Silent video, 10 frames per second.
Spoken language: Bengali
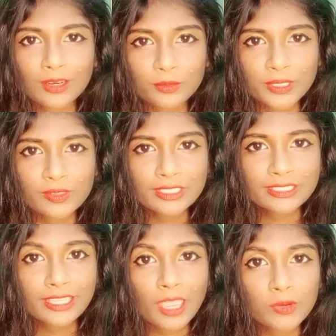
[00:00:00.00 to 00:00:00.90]
হ্যালো
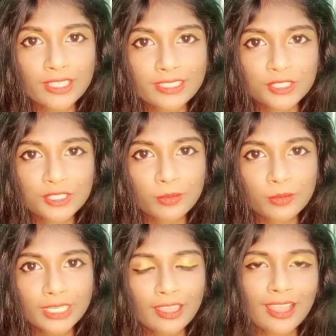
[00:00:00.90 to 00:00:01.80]
বিয়ার্স কেমন আছেন
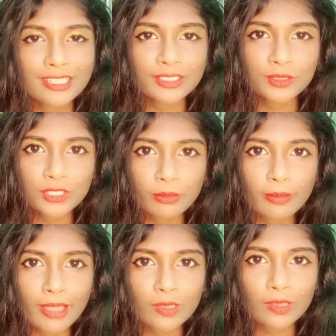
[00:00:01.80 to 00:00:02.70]
সবাই আশা করি
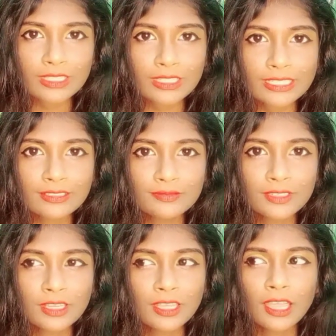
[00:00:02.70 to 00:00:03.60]
সবাই ভালো আছেন
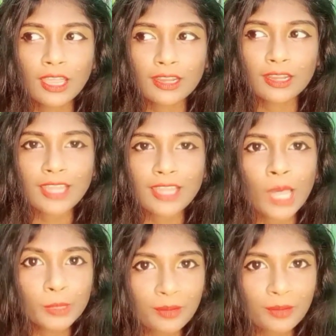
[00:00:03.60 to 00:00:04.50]
আর
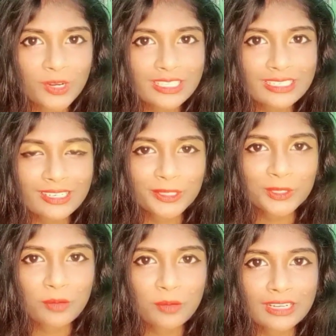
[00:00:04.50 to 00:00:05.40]
আমি কেমন আছি
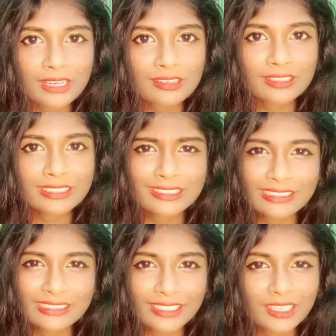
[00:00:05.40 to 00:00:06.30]
সেটা তো আমার
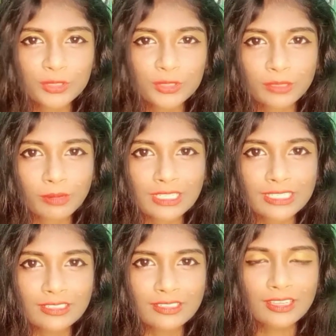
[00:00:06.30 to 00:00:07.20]
স্কিন দেখেই বুঝতে
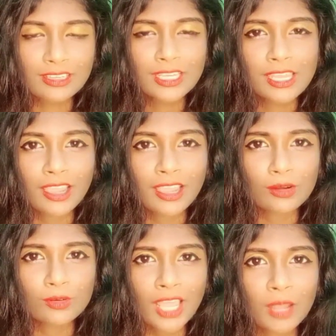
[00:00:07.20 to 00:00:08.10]
পারছেন
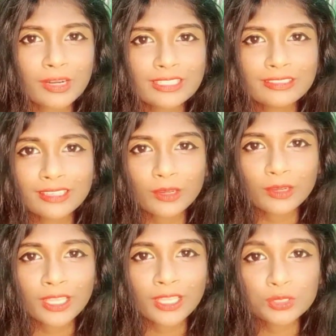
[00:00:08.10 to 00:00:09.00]
কারণ আমার স্কিনে
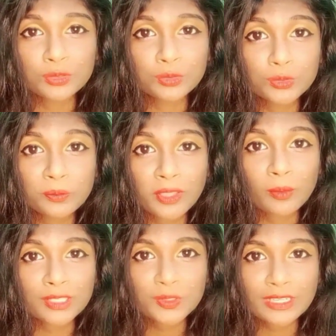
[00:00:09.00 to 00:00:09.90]
এখন একজন নতুন
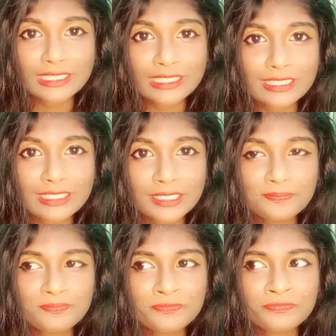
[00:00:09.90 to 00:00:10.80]
মেহমান চলে এসেছে
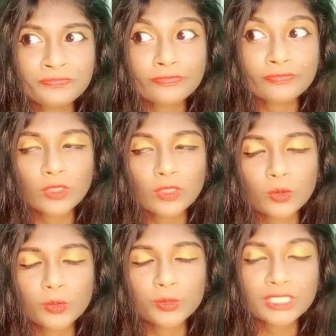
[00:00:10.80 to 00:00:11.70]

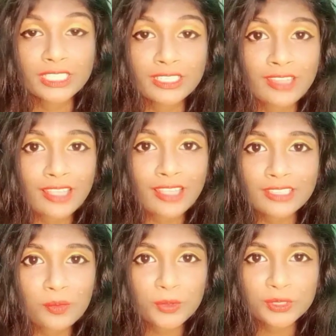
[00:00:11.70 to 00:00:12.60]
তো সে না
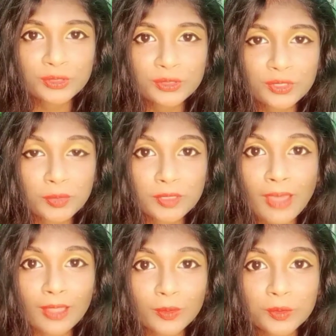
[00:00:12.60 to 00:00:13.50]
যাওয়া পর্যন্ত আমি
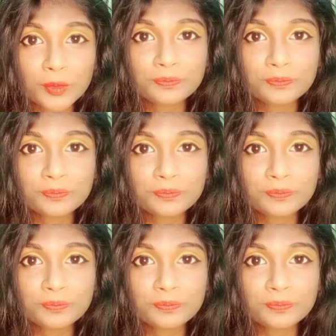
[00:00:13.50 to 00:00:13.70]
ভালো